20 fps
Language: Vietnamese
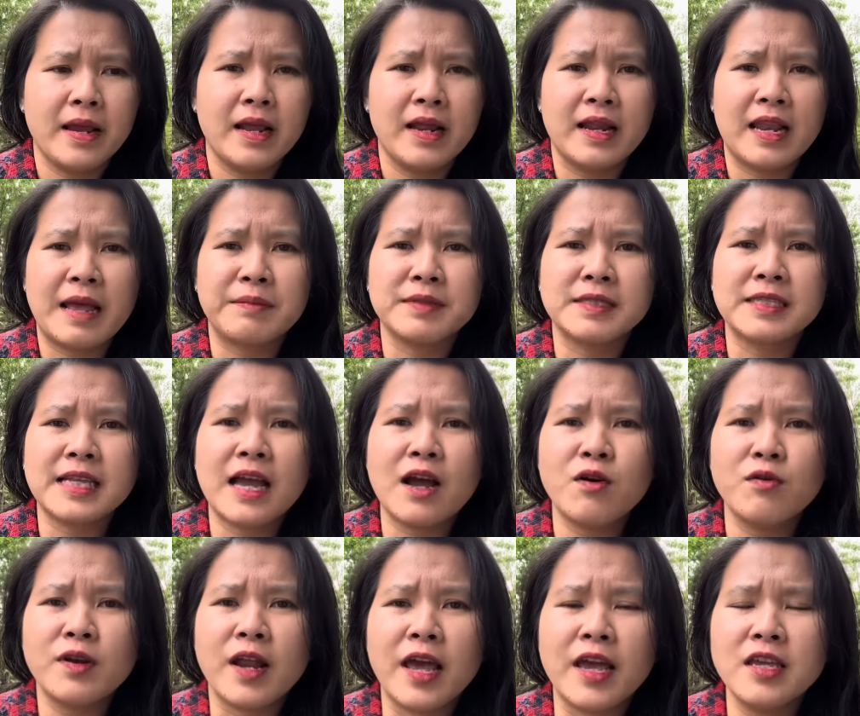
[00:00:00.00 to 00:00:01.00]
làm
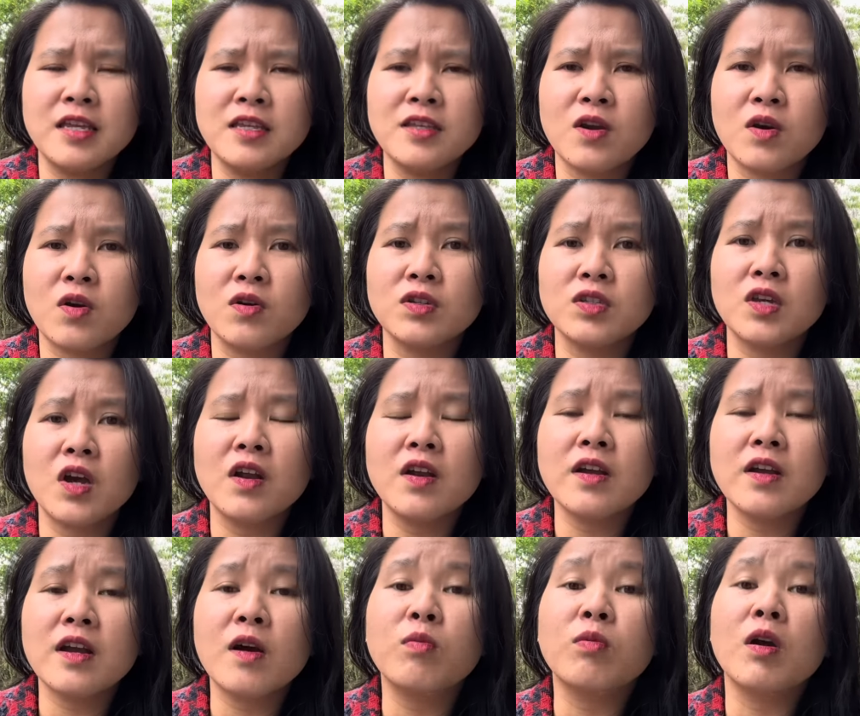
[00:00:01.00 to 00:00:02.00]
sao để cho con chó
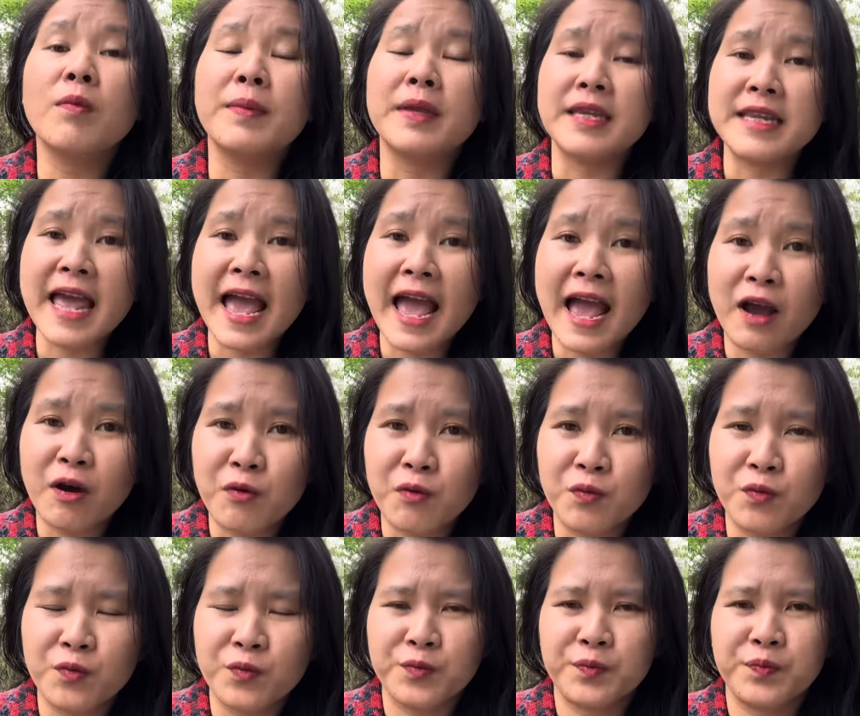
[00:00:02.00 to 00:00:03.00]
nó không có bị đau
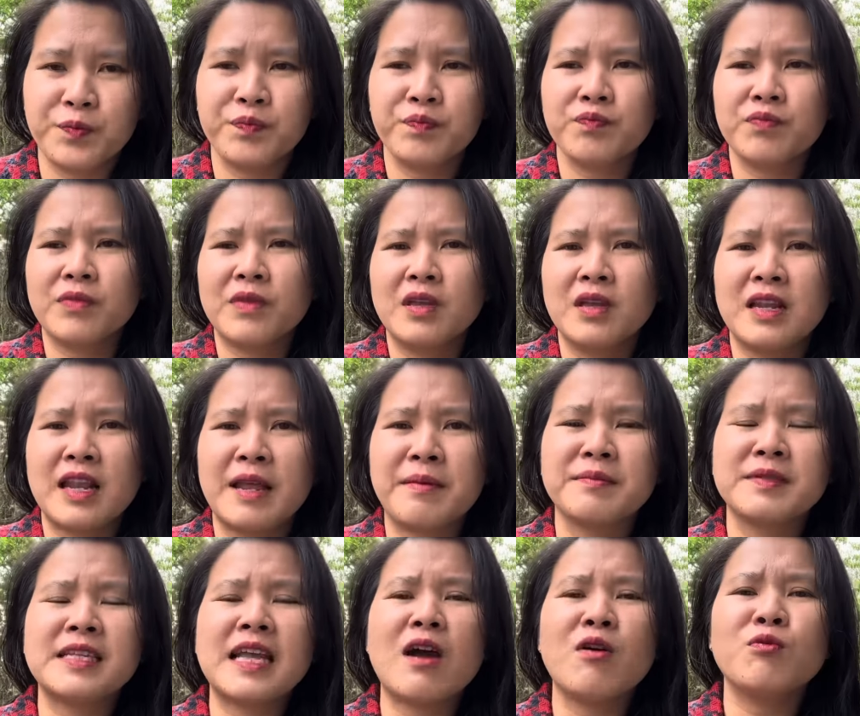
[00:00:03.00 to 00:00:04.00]
làm
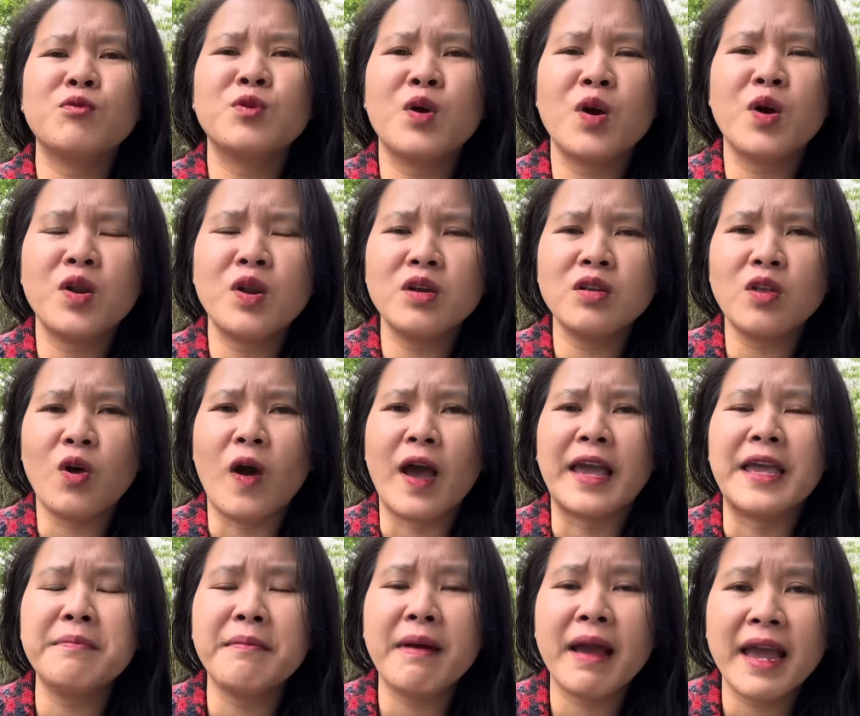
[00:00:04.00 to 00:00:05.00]
sao cho nó
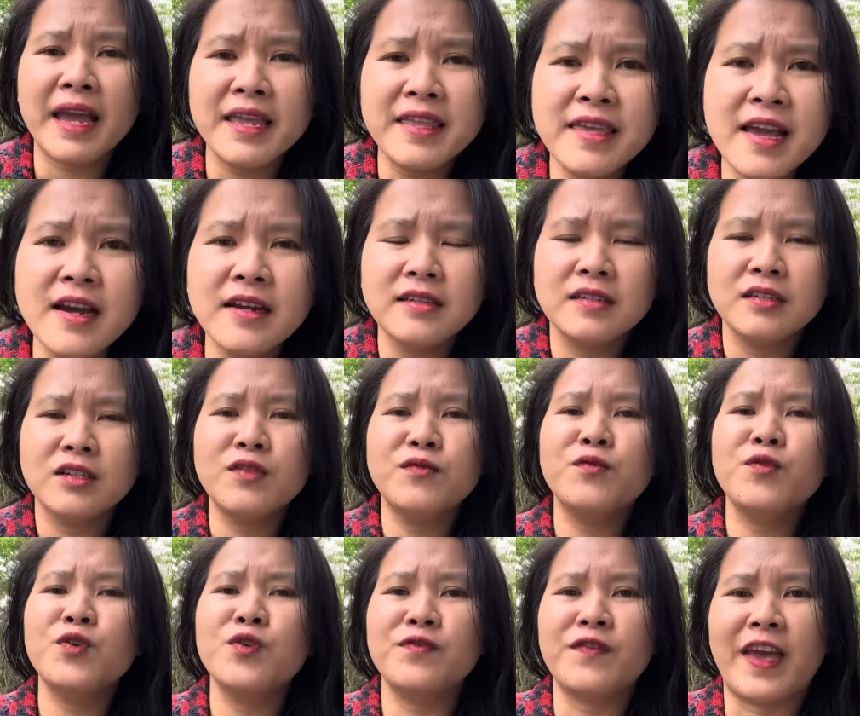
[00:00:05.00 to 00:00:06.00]
thoải mái nhất nó
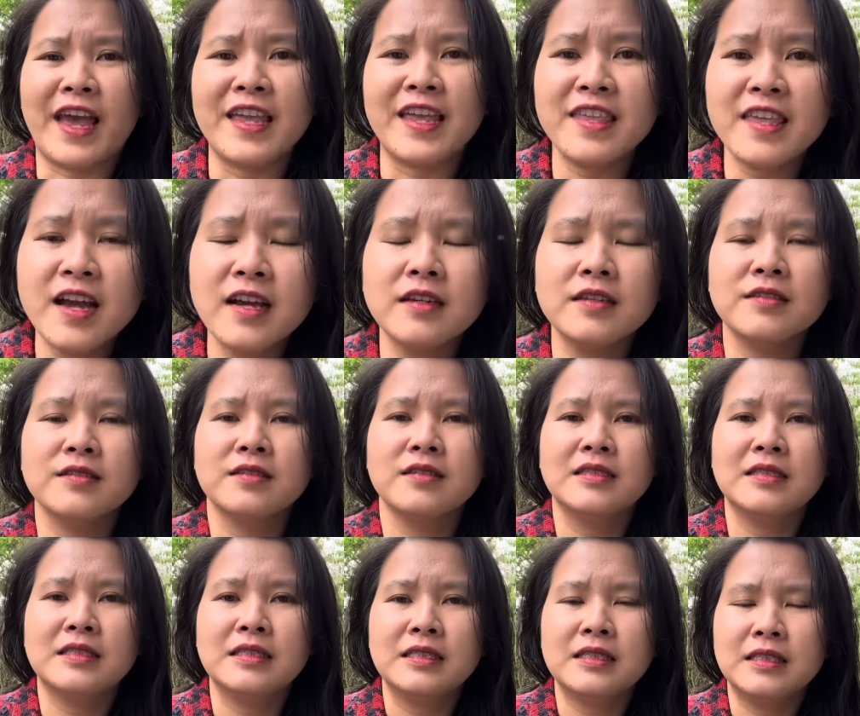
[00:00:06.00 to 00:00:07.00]
vui vẻ nhất
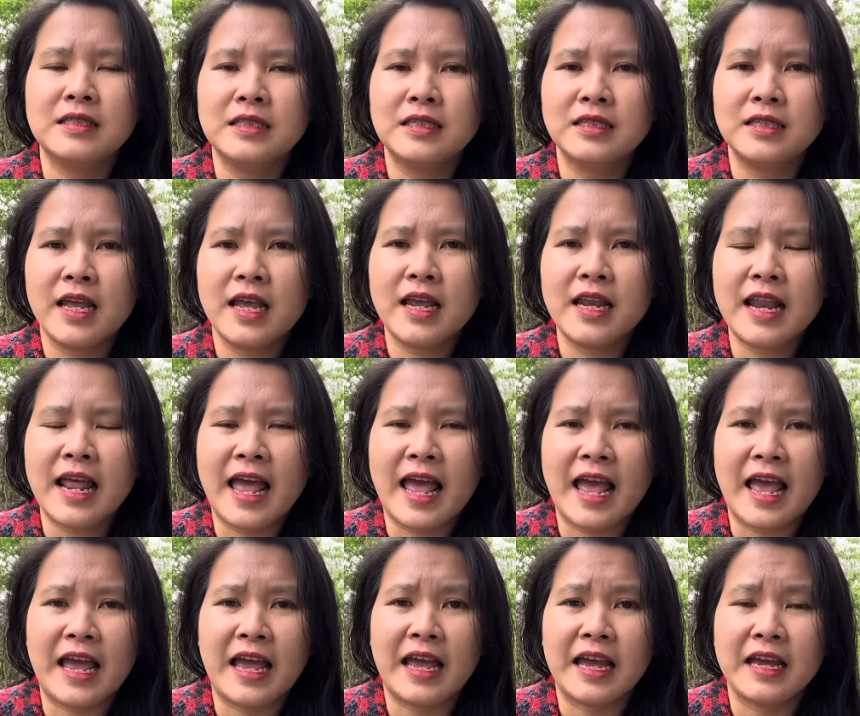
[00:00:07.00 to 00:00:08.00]
thế
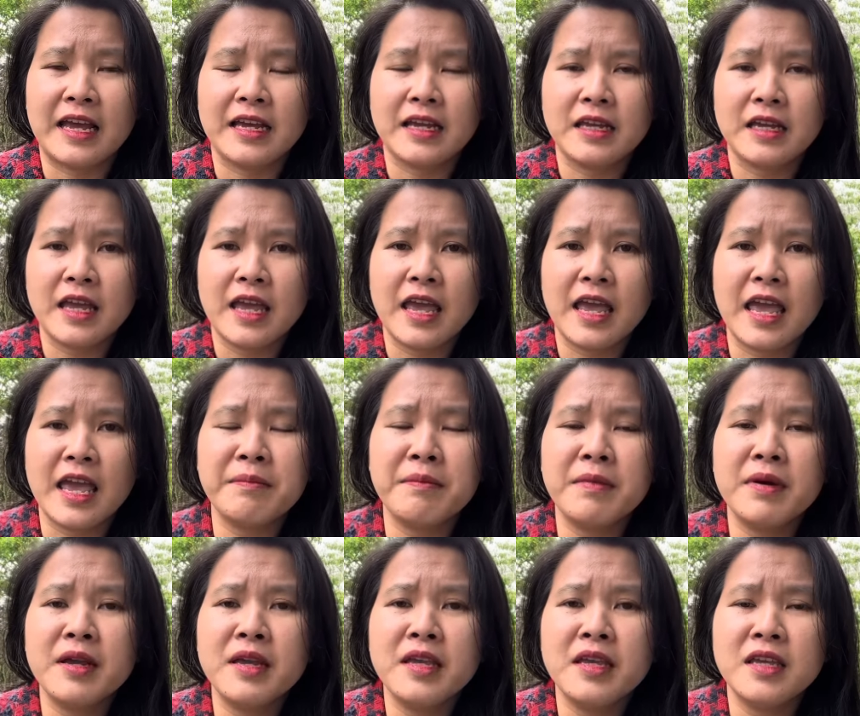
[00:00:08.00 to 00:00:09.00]
là em
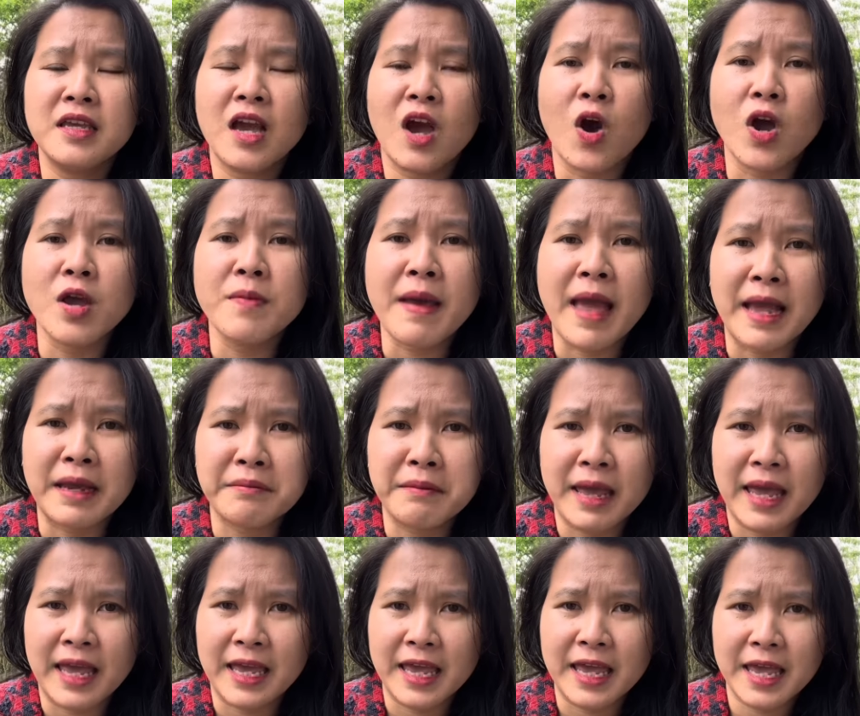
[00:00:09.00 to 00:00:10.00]
mới hỏi bạn
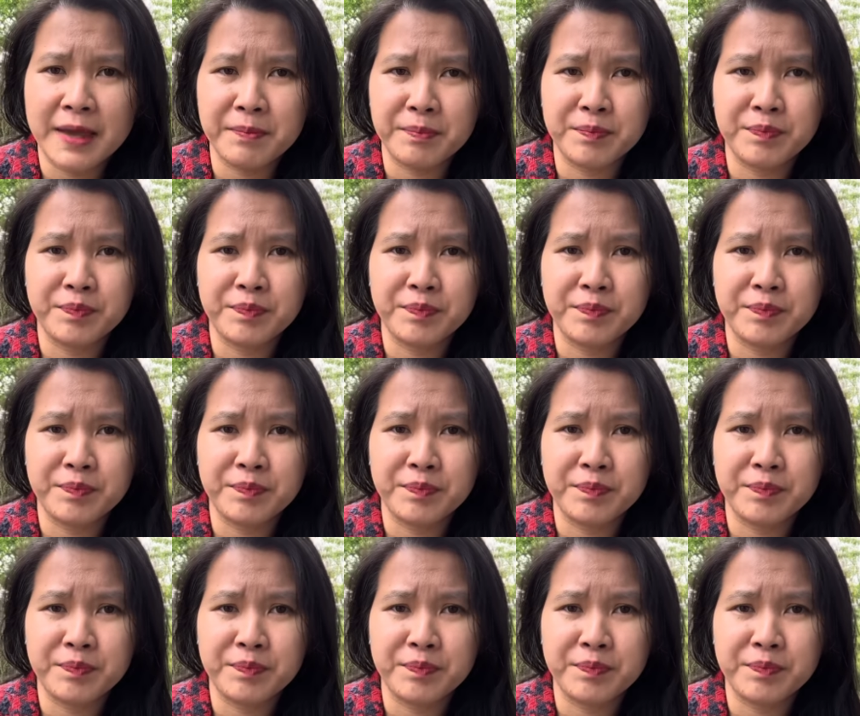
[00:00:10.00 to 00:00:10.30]
bè em